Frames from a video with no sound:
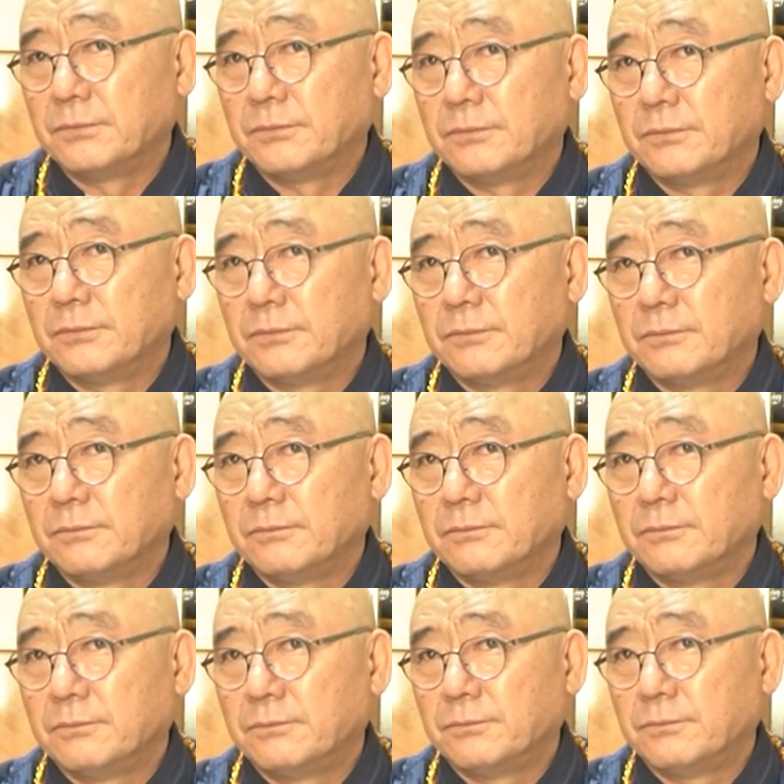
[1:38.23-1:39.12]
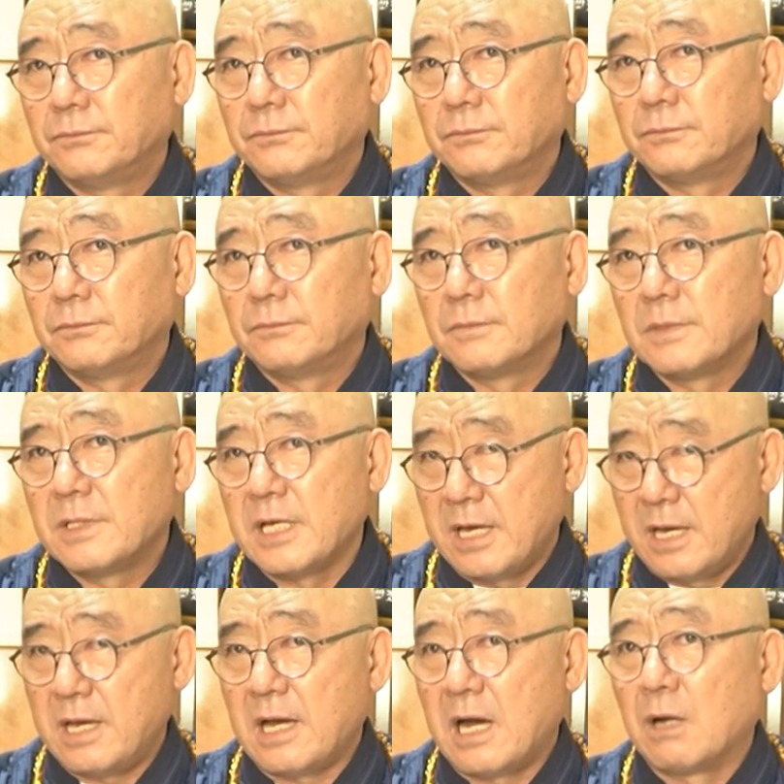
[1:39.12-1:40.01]
이분들 9시도
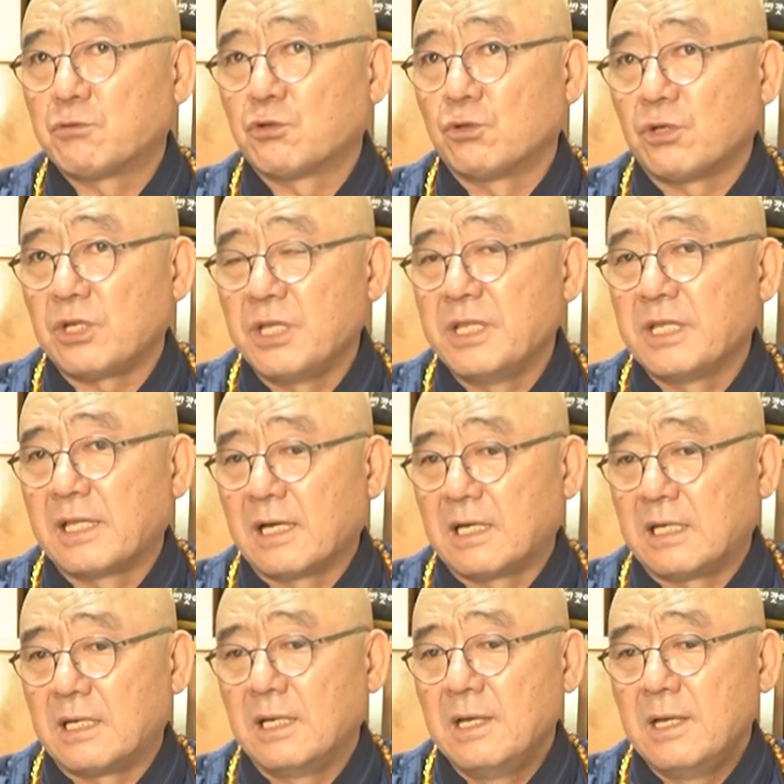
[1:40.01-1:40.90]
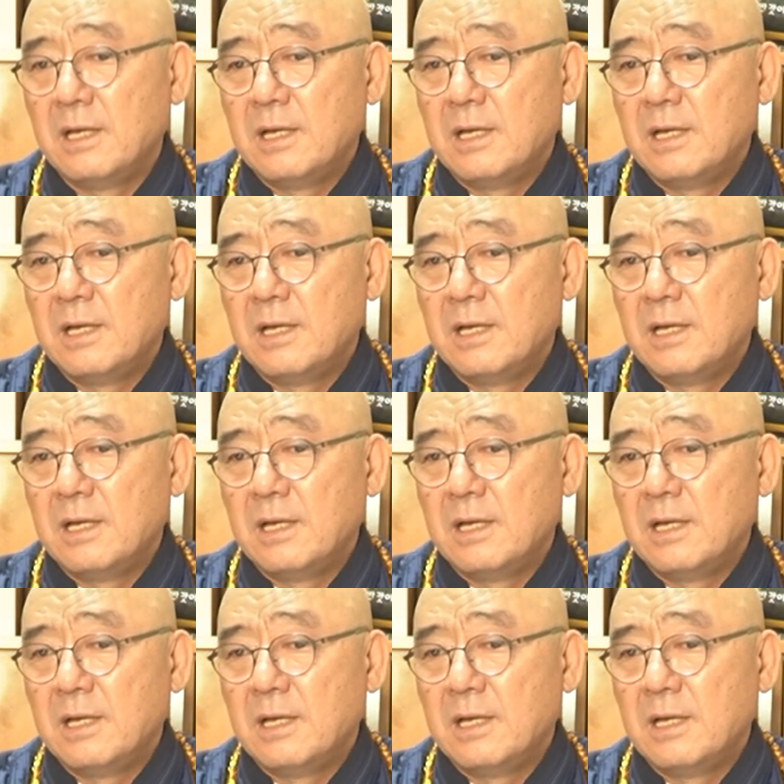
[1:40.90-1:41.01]
예, 아홉 수도 끼인데다가